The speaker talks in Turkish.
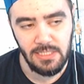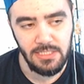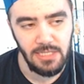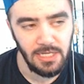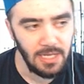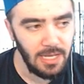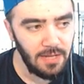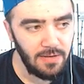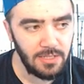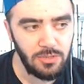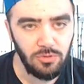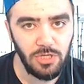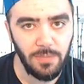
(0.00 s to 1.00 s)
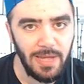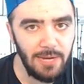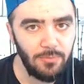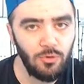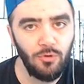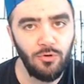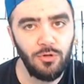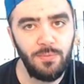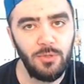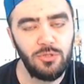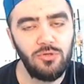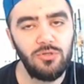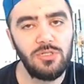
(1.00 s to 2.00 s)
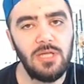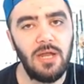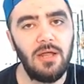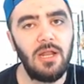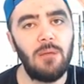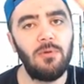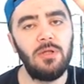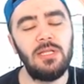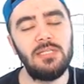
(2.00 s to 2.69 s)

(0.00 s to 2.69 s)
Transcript: gidecek, nasıl olacak. Beğeni butonu unutmuyorsunuz. Kanala abone